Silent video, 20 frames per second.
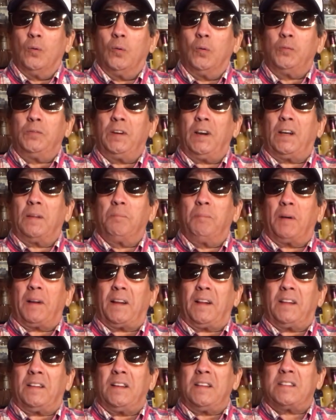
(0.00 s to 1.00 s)
وديك
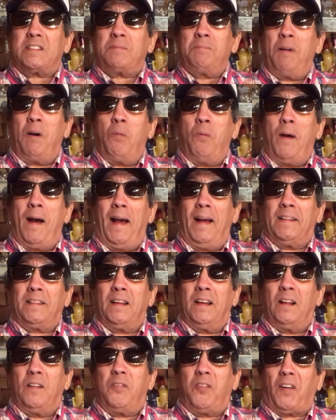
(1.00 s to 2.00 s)
المره نسمع
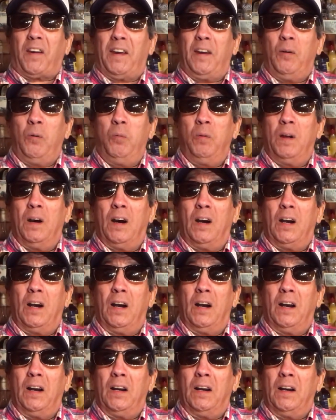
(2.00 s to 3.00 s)
واحد الفقيه
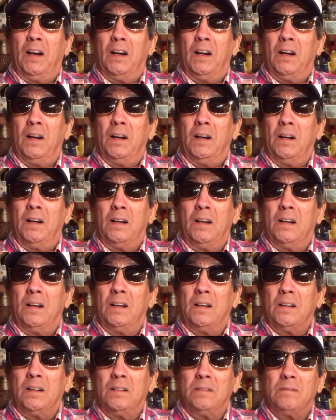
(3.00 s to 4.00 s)

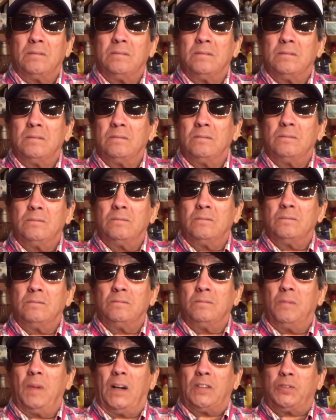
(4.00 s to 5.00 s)
ولا
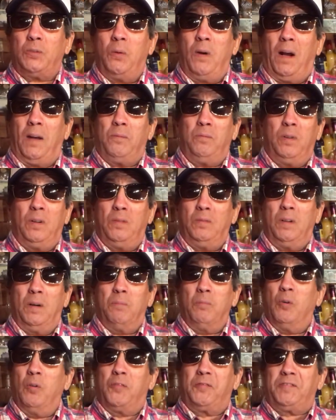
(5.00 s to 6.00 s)
ماشي واحد ولا
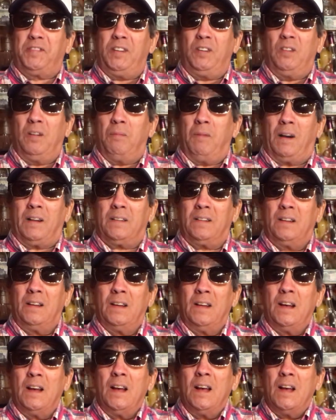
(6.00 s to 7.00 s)
مفتي ولا
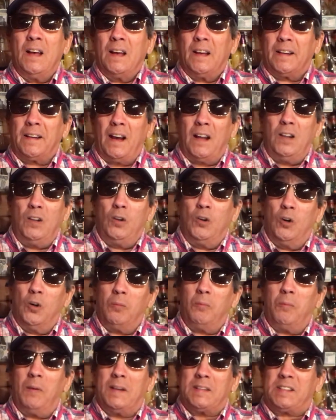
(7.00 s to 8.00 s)
قال لي
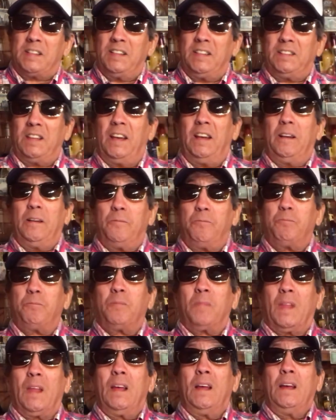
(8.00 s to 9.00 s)
هما سيدي
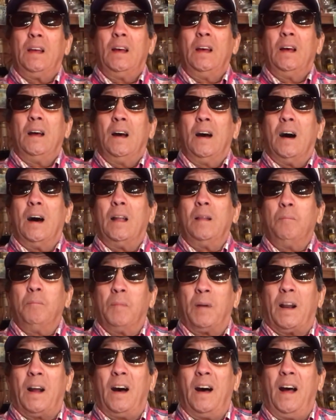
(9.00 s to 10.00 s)

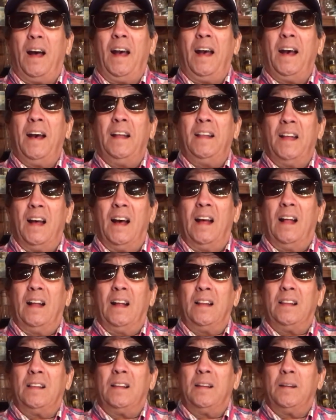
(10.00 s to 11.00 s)
المراه
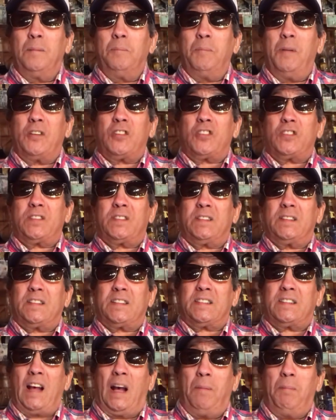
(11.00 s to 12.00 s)
حلال باش
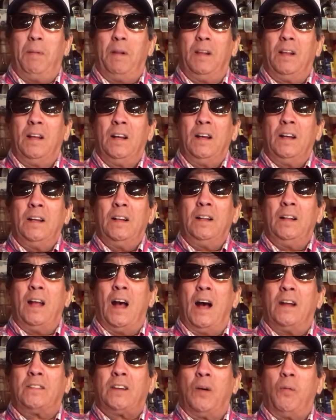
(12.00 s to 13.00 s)
تستعمل
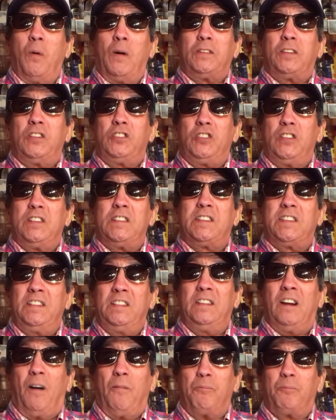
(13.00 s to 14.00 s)
الادوات
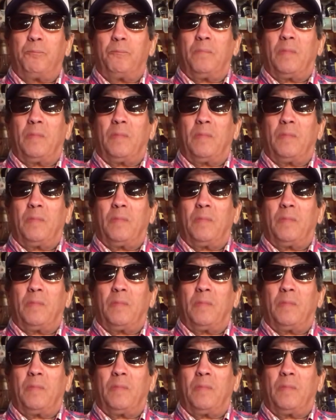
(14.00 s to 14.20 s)
الجنسيه